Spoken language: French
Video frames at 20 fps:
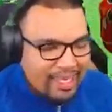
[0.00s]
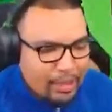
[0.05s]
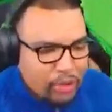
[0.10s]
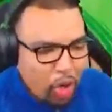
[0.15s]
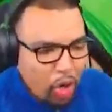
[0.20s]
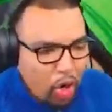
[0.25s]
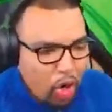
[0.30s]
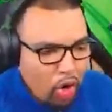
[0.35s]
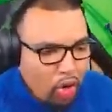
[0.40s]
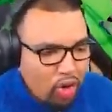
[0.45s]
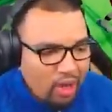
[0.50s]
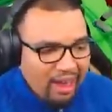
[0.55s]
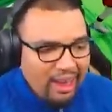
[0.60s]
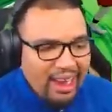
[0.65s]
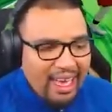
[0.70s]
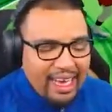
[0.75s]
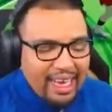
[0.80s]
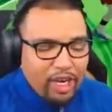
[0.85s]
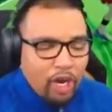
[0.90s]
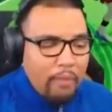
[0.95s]
go
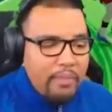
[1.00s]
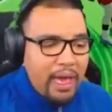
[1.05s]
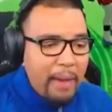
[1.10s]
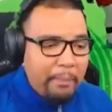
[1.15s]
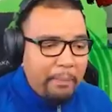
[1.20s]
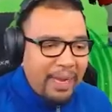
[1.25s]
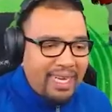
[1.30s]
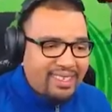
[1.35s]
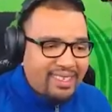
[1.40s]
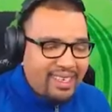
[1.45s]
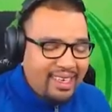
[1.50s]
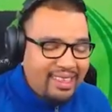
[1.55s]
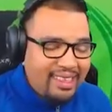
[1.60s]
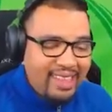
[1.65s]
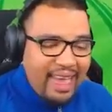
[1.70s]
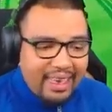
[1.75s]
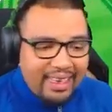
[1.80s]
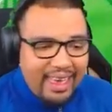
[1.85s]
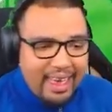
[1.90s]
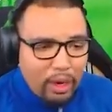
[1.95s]
L'écran bien placé
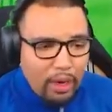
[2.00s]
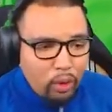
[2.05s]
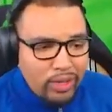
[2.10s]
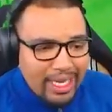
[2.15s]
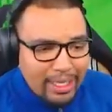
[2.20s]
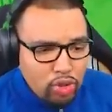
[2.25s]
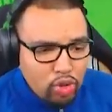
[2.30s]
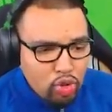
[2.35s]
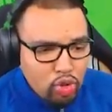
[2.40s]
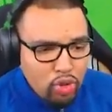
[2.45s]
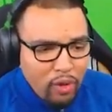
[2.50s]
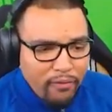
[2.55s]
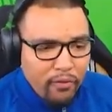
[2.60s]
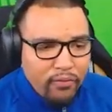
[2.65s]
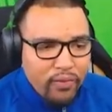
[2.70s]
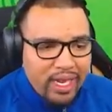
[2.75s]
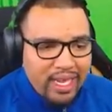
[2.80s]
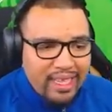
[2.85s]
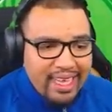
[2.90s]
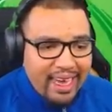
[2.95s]
derrière. On a su se
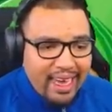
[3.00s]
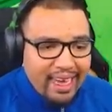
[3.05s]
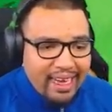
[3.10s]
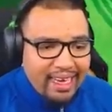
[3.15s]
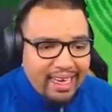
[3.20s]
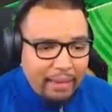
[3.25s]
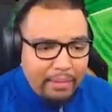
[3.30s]
faufiler derrière Karim